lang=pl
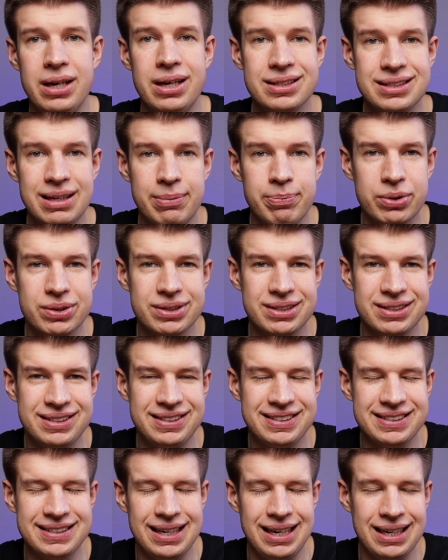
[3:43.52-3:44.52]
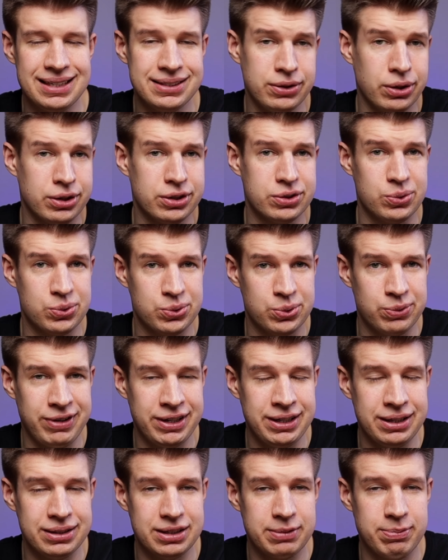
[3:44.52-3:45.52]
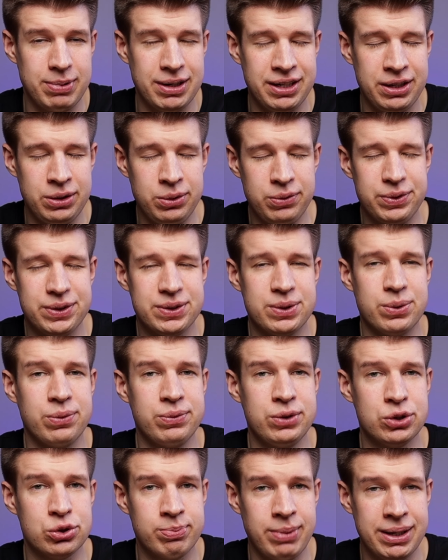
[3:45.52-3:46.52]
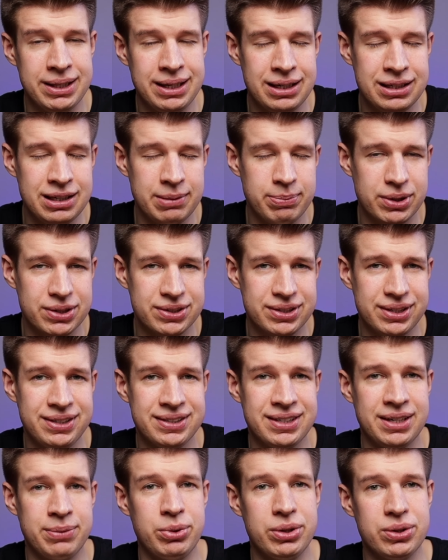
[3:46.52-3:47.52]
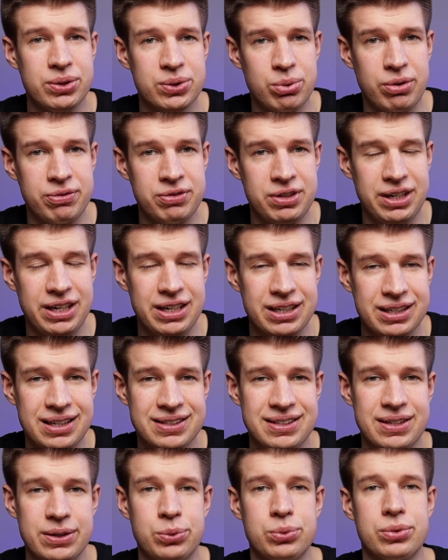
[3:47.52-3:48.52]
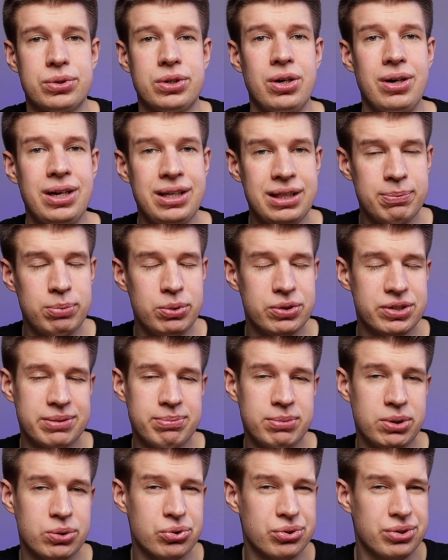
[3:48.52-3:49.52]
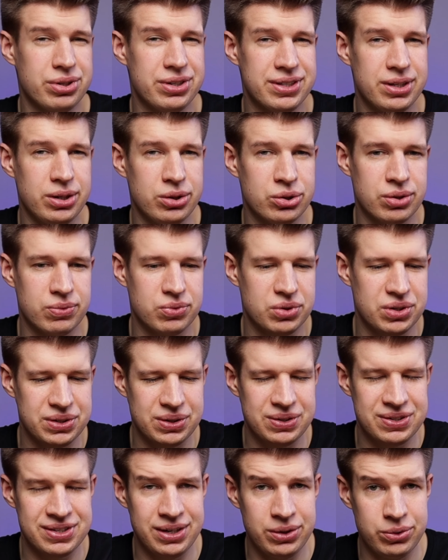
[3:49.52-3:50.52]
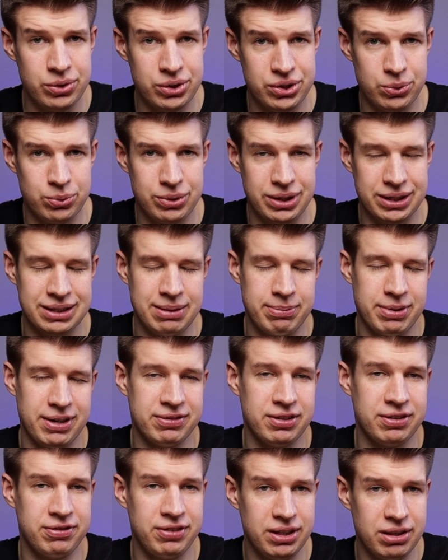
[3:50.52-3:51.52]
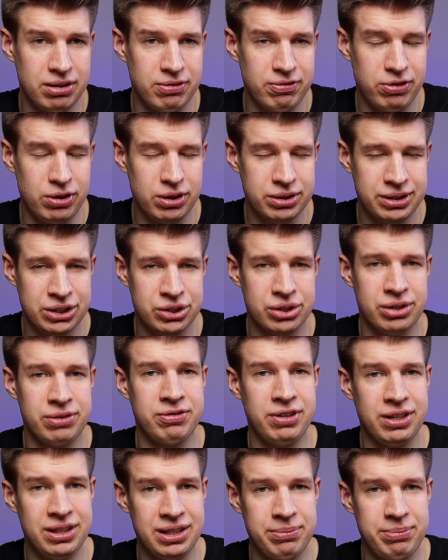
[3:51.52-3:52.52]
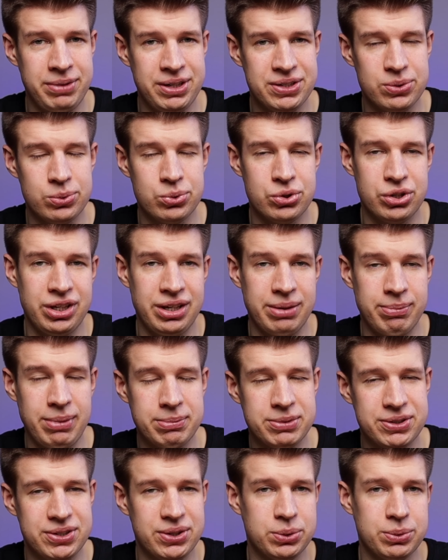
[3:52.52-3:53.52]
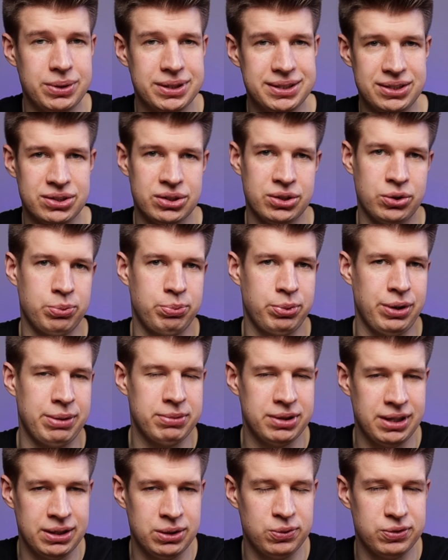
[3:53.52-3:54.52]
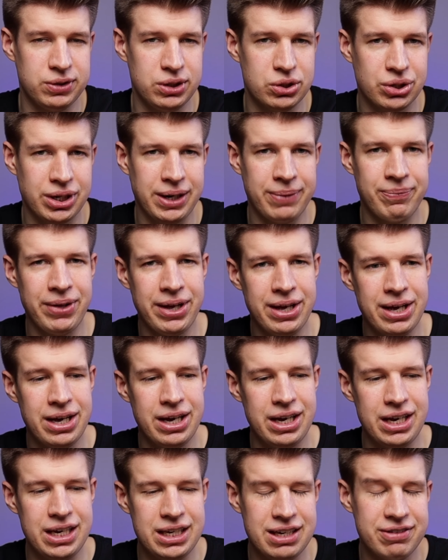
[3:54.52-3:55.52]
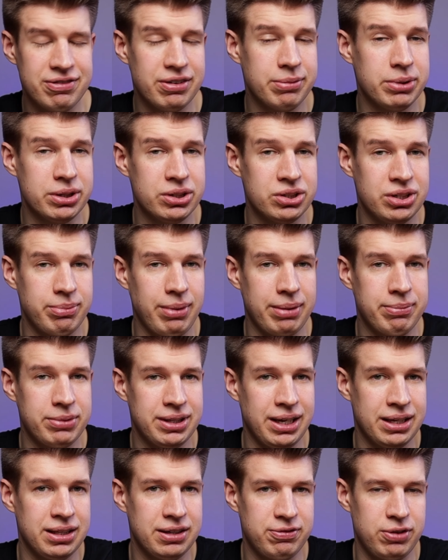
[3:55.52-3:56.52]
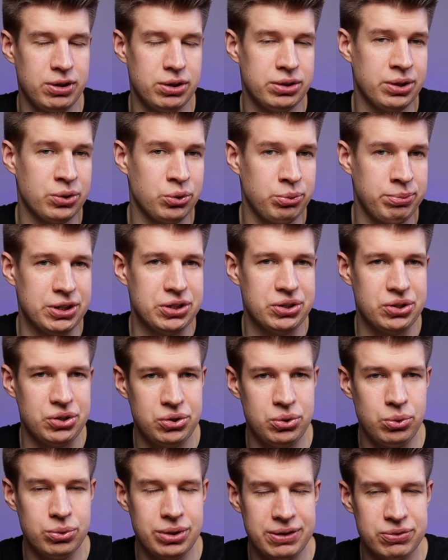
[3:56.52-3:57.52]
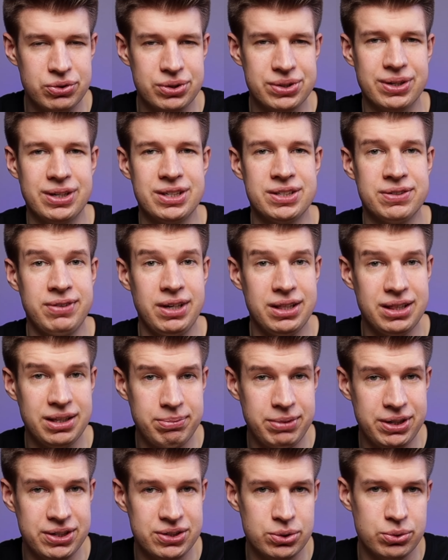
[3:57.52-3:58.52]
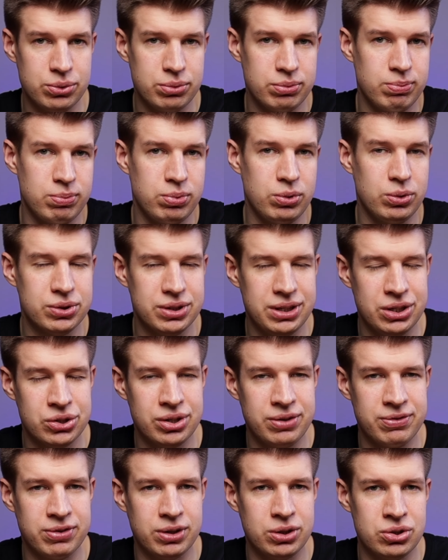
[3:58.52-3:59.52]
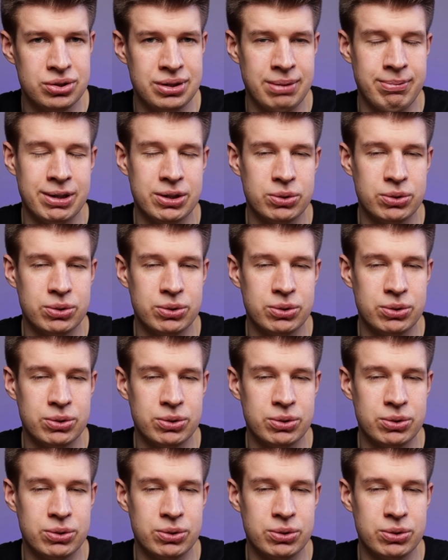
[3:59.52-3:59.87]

Sam proces instalacji oraz usuwania tych pluginów jest również banalnie prosty i zajmuje dosłownie kilka sekund. Kolejnym plusem Motion jest to, że wszystko znajduje się tak naprawdę w jednym folderze, w jednym miejscu, czyli nie mamy sytuacji, że kupujemy daną wtyczkę i nie wiemy, gdzie mamy dany folder umieścić. Tutaj wszystko jest w jednym miejscu, plus jeżeli wchodzi nam